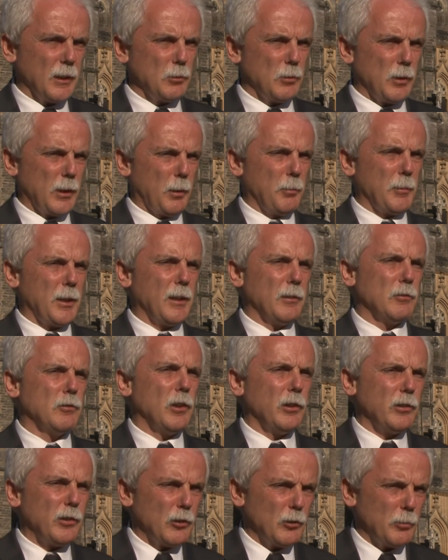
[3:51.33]
która miała
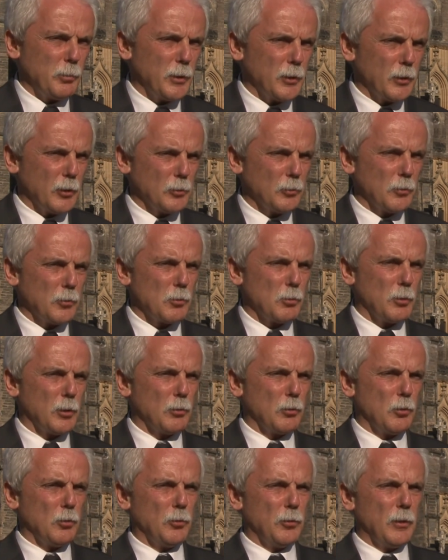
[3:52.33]
10 milionów
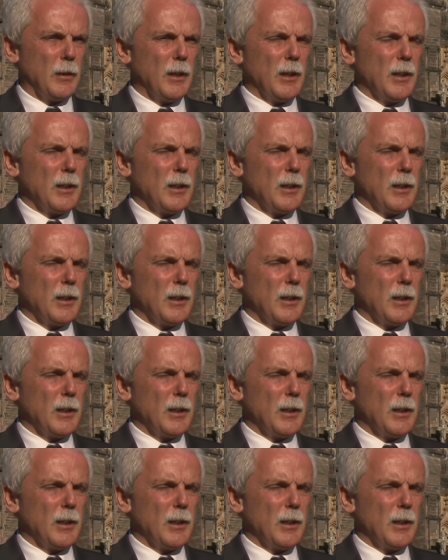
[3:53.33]
członków